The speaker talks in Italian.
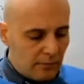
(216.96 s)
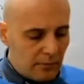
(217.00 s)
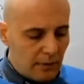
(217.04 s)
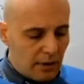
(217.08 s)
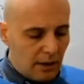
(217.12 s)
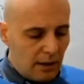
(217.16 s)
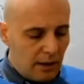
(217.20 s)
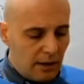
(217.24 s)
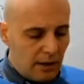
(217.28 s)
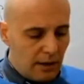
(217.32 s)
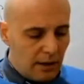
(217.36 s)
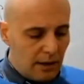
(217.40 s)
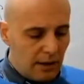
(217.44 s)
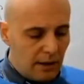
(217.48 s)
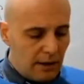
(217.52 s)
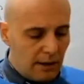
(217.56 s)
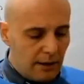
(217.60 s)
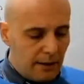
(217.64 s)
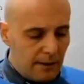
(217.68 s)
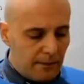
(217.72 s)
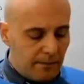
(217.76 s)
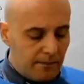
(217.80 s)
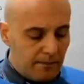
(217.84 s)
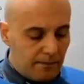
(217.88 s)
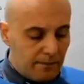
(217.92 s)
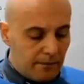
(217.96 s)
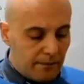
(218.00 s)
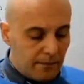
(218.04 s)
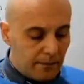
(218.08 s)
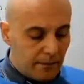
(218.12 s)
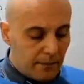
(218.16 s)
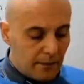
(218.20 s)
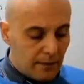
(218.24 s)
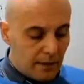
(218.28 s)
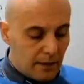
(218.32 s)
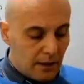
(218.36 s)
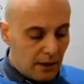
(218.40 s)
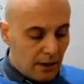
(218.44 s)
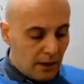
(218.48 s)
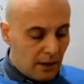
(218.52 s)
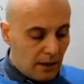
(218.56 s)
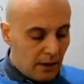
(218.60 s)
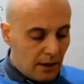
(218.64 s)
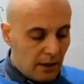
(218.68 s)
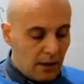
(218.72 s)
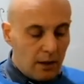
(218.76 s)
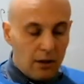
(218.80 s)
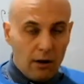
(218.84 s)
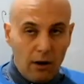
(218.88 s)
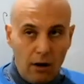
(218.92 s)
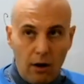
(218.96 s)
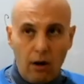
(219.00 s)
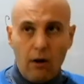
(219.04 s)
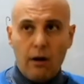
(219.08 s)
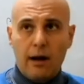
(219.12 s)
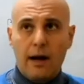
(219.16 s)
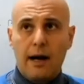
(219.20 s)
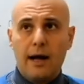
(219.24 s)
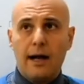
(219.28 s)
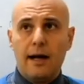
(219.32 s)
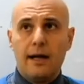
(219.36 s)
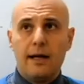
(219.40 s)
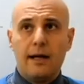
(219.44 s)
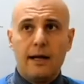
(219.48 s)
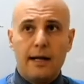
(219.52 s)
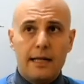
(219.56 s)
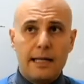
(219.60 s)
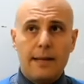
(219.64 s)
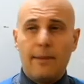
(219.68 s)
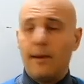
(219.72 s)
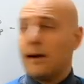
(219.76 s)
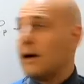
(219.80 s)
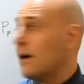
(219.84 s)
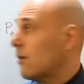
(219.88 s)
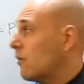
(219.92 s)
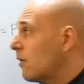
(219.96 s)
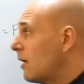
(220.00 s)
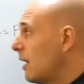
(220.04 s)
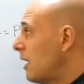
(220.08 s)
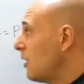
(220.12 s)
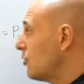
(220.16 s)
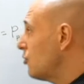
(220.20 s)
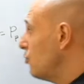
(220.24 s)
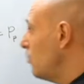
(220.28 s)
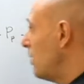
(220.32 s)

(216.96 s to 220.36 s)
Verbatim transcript: Ehm, ora, andiamo a calcolarci un